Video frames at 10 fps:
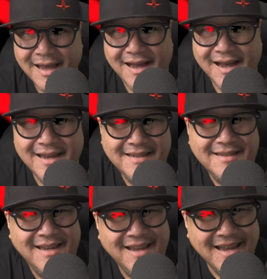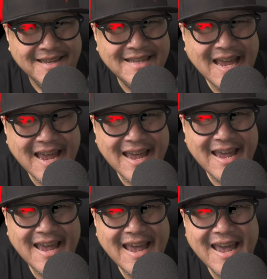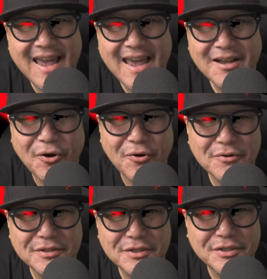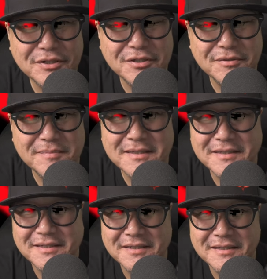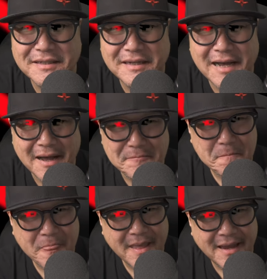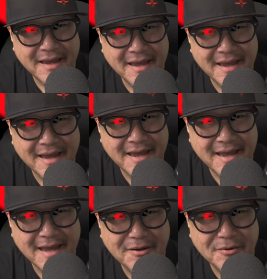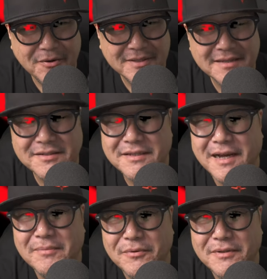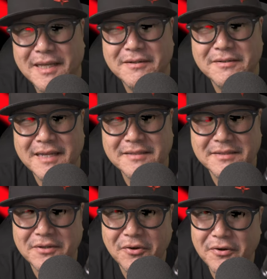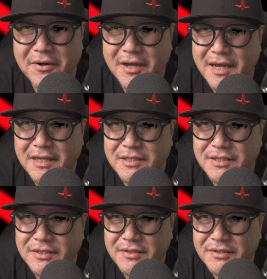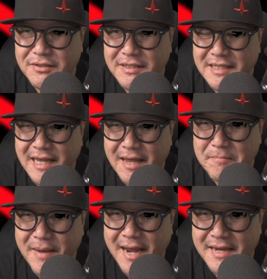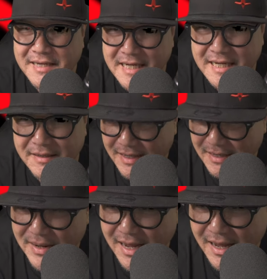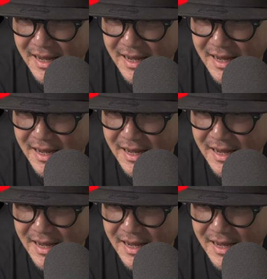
はい。で、えー、今週末が、えー、このテスラモデル S の12年前に、まあ、あ